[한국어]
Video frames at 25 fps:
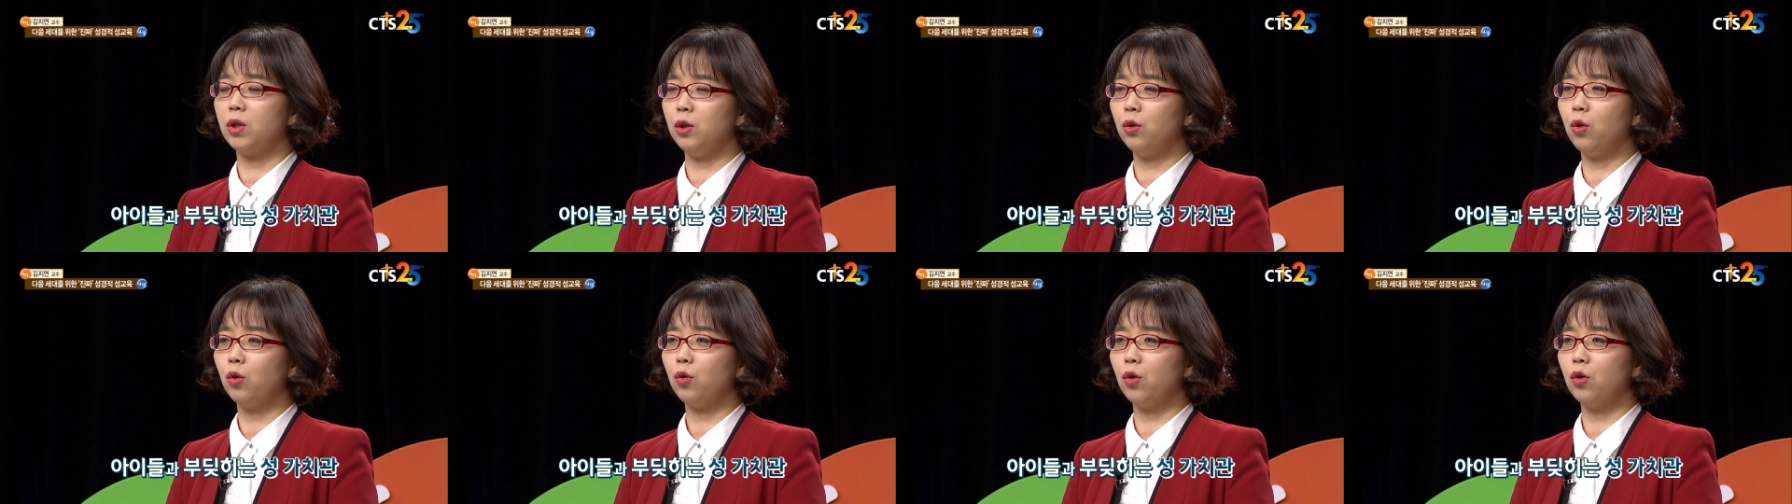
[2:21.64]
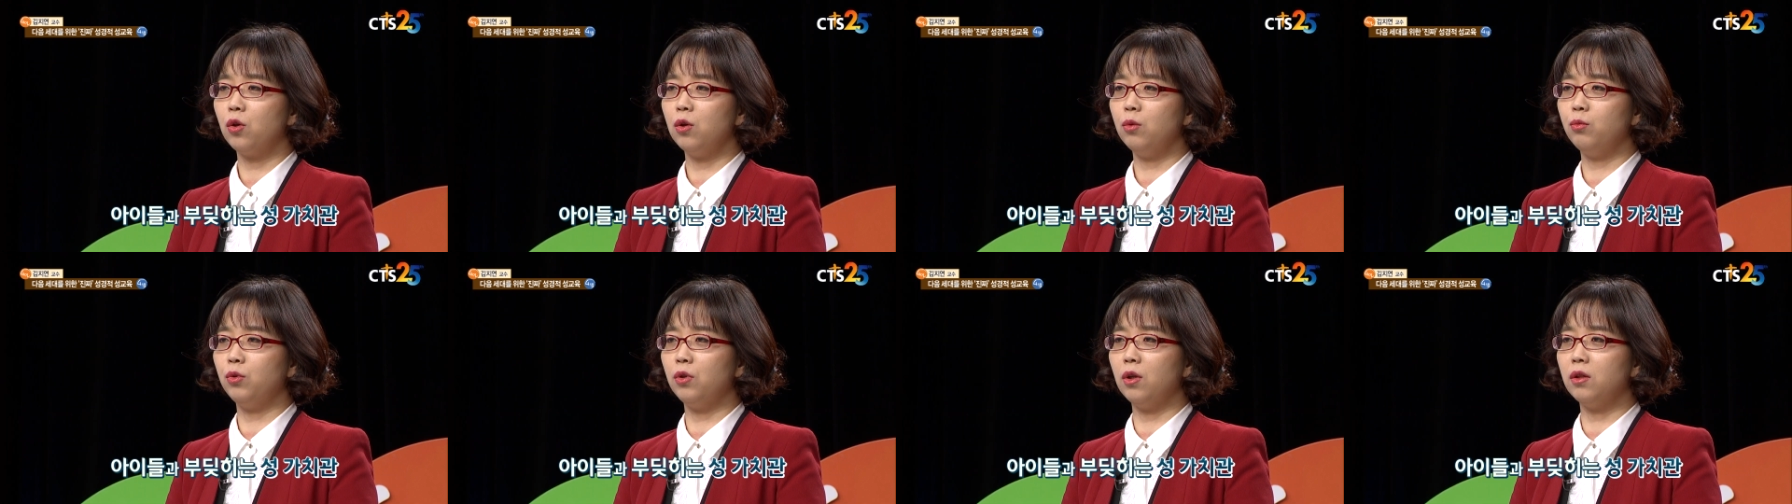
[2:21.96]

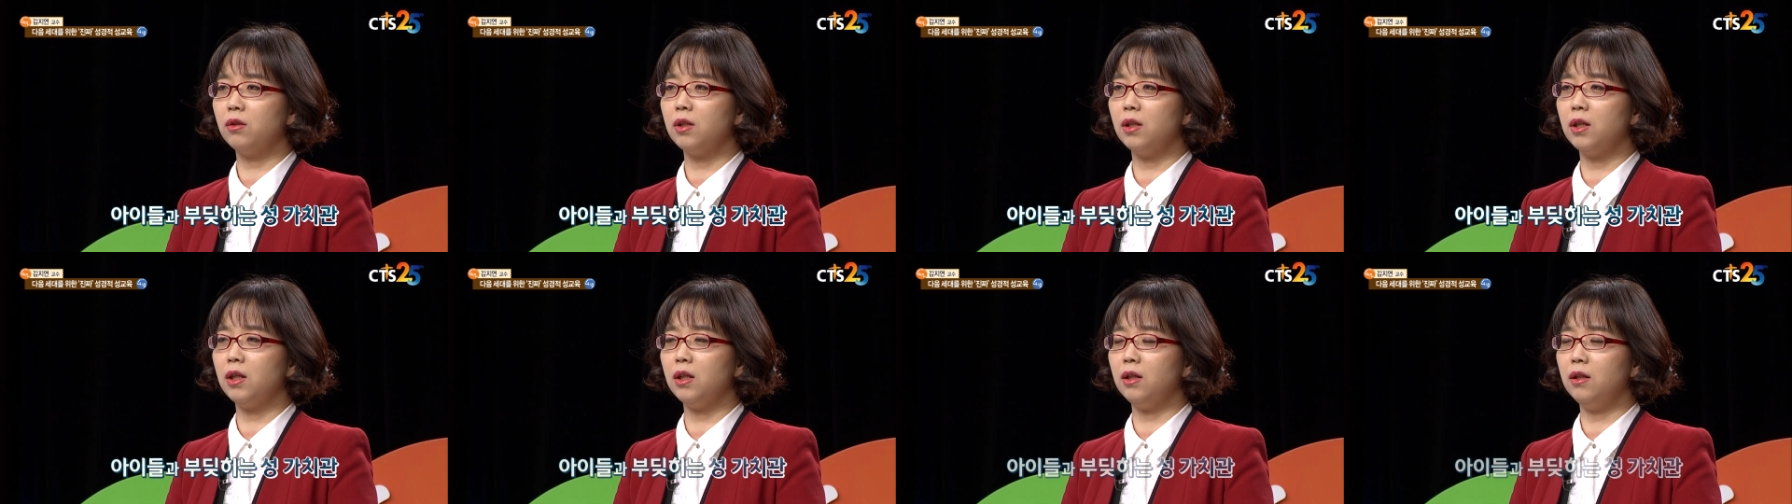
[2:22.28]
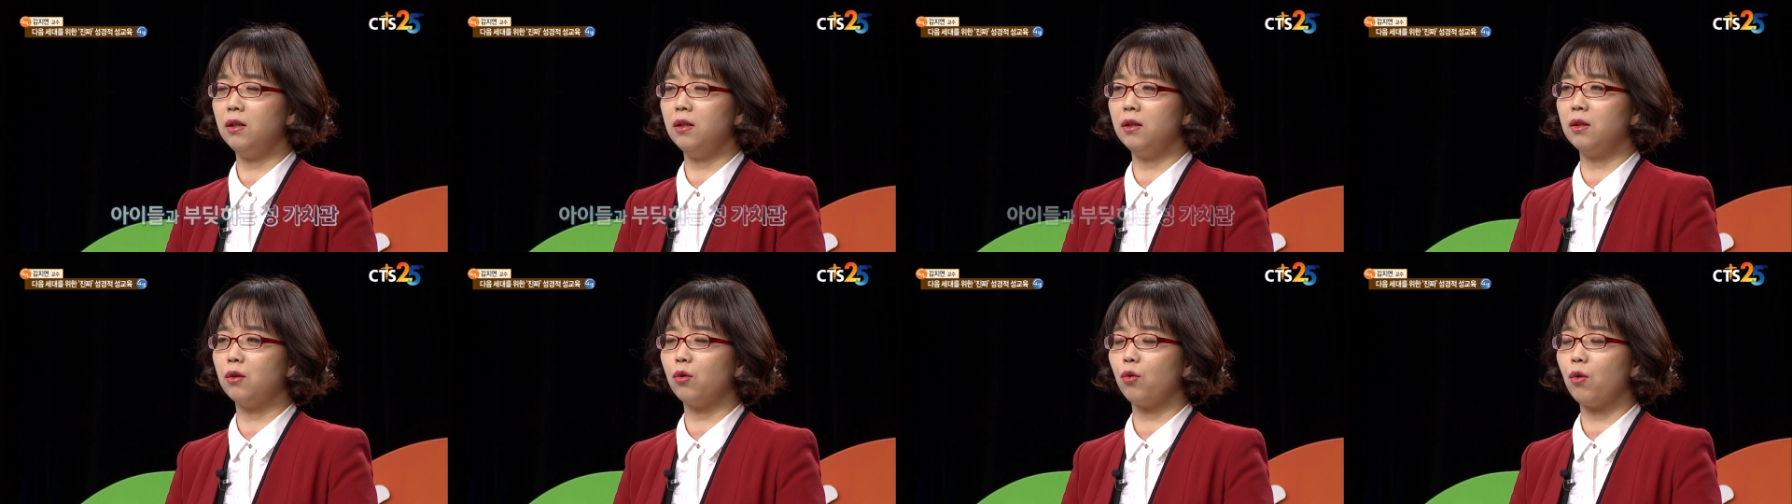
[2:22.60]
기독교를
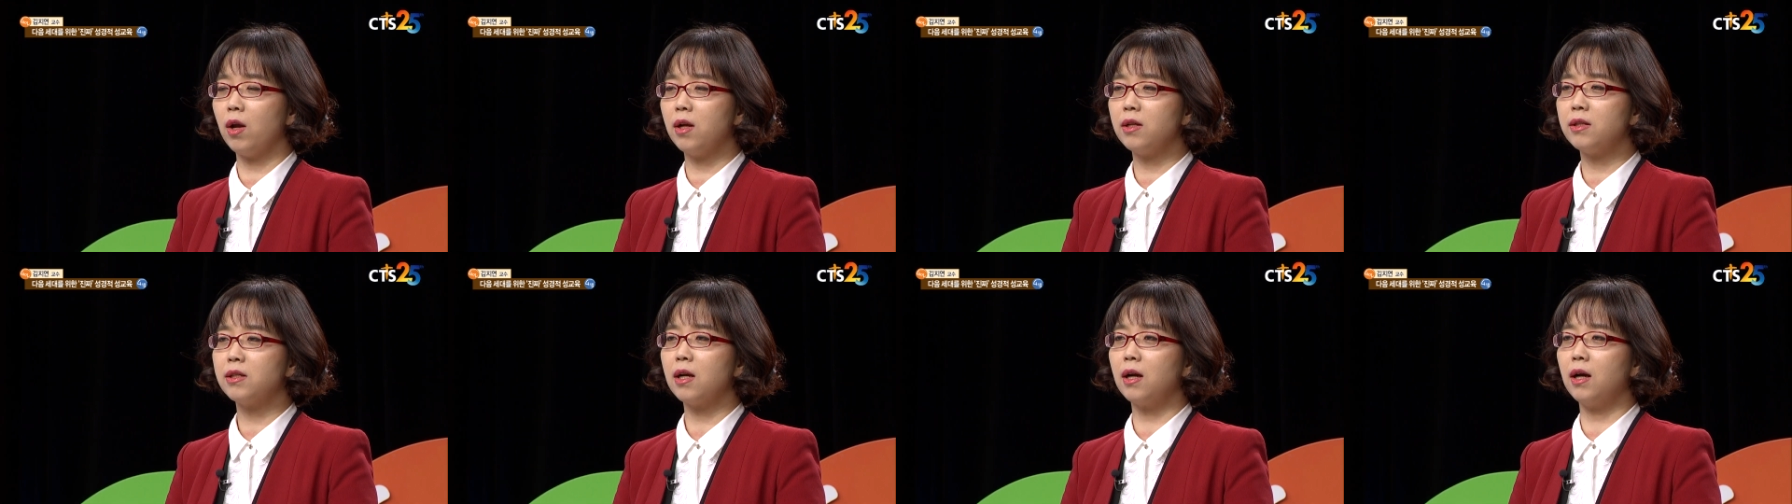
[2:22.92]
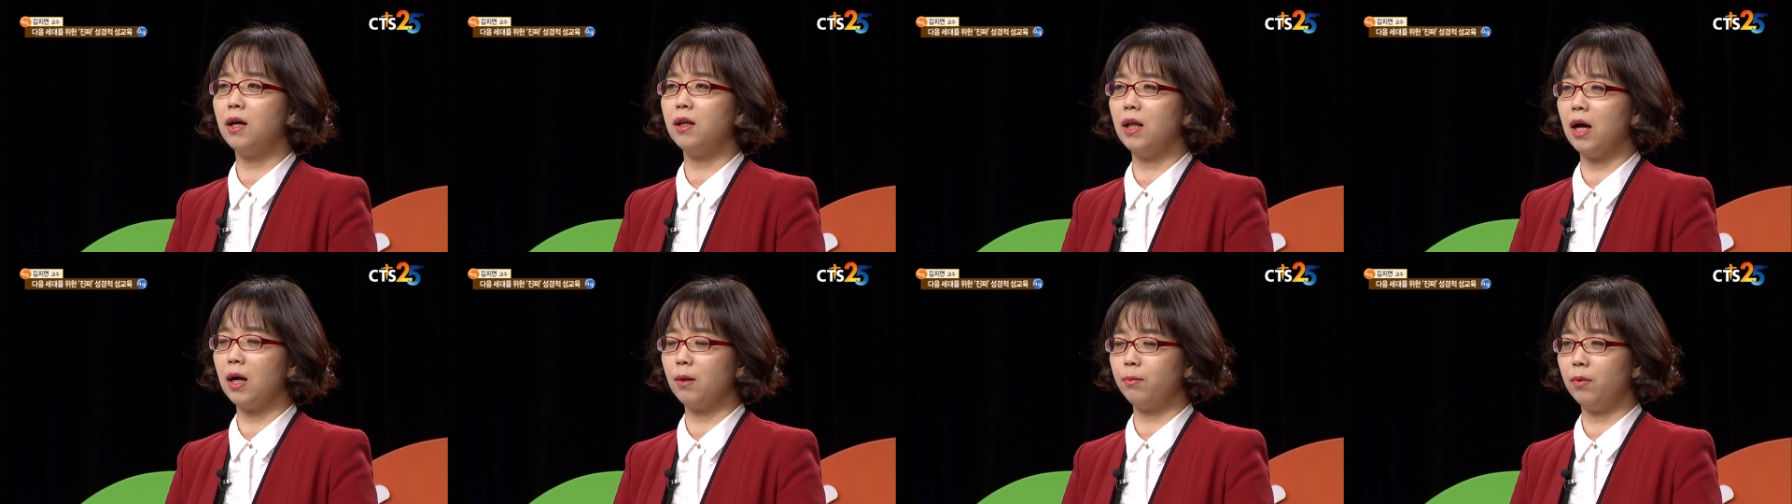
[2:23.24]
무너뜨리는
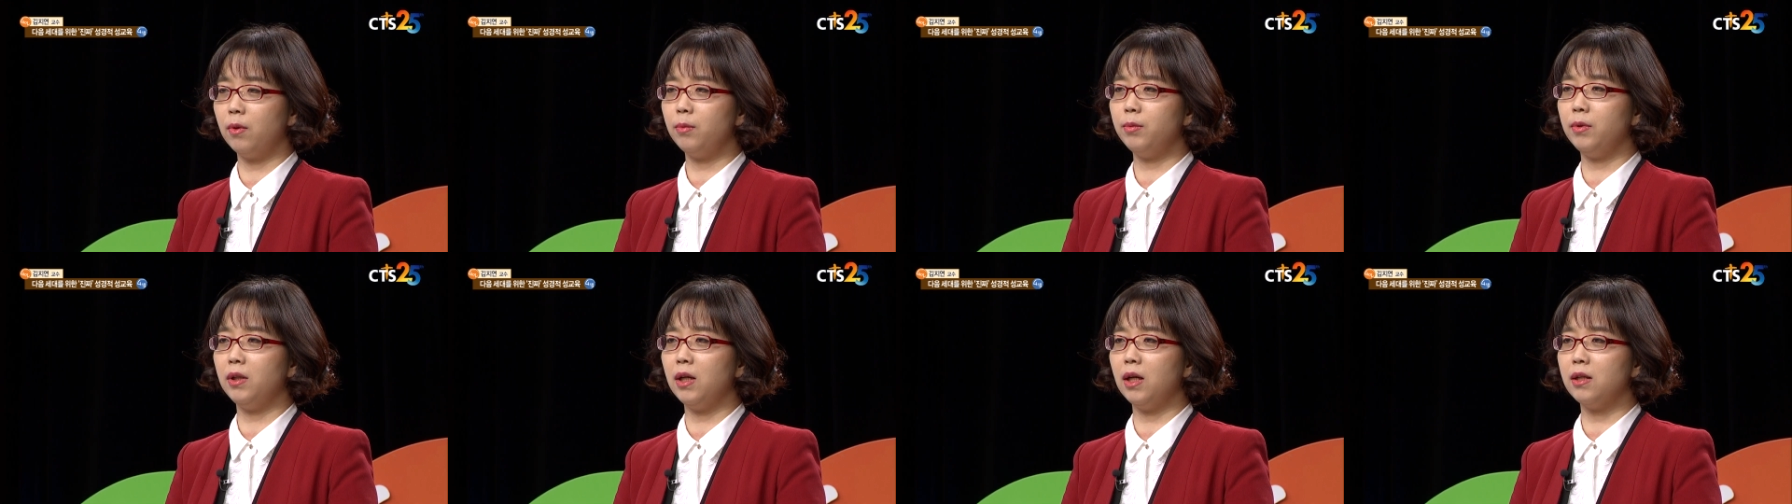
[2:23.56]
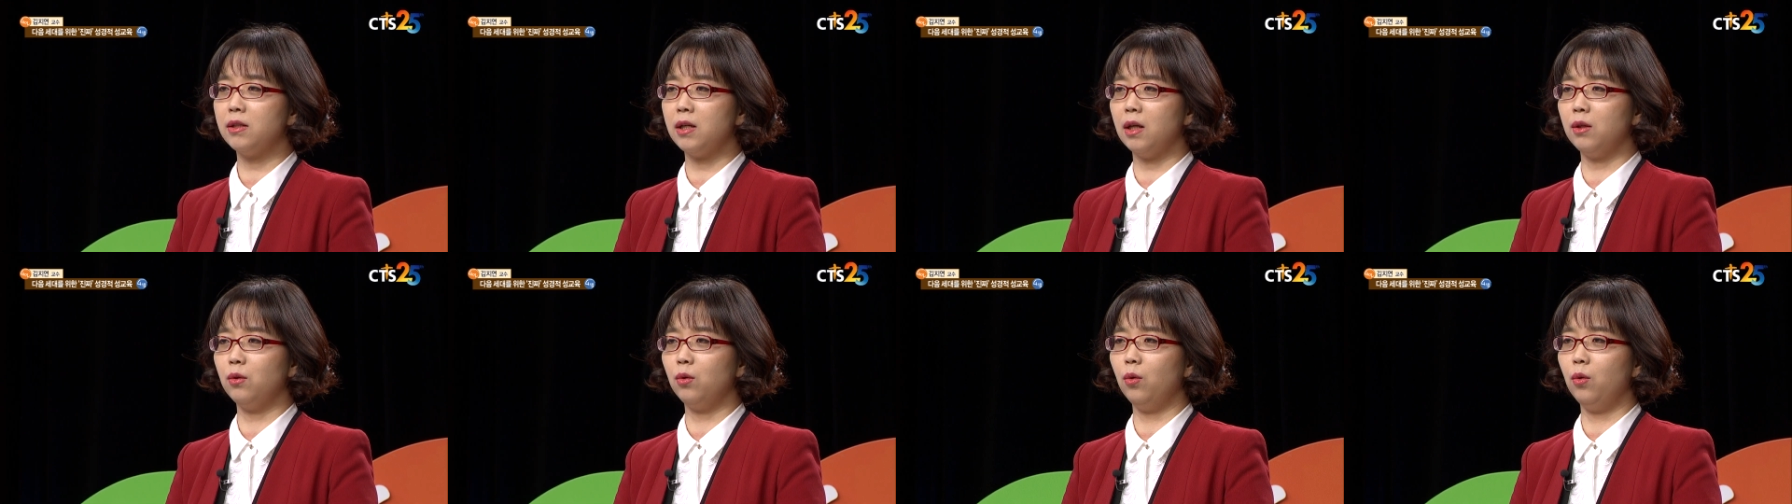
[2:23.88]
굉장한 악법이나
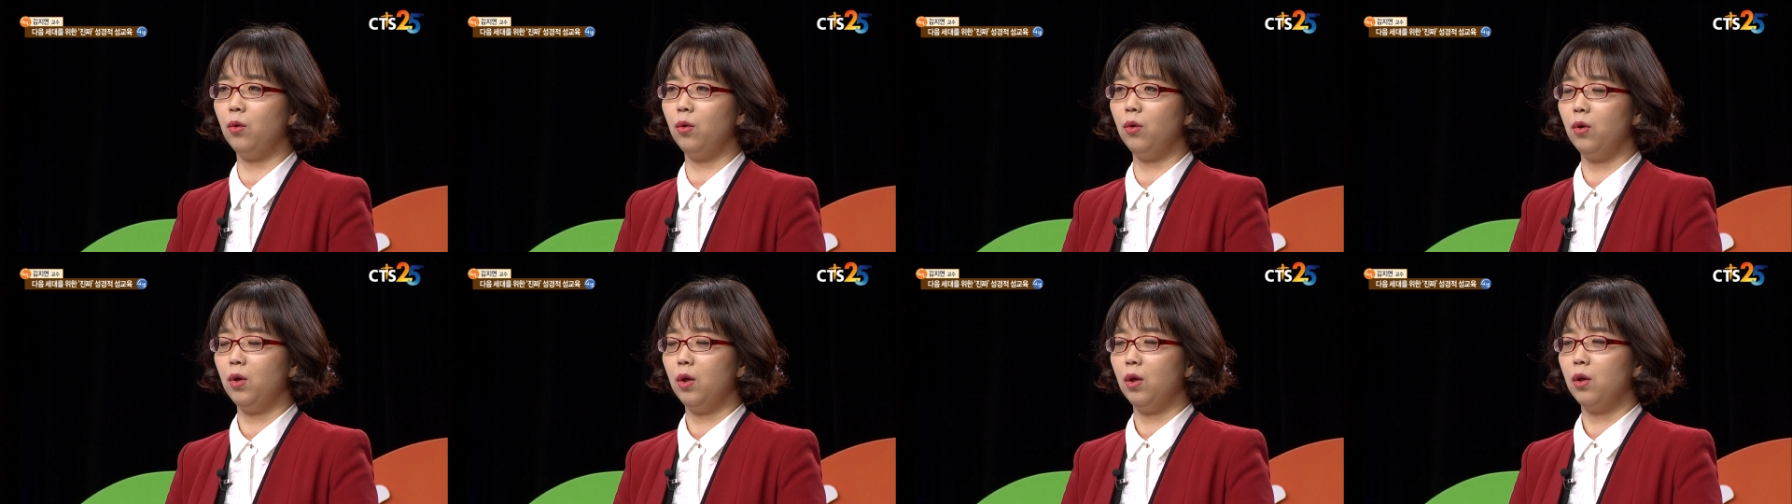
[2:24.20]
제도,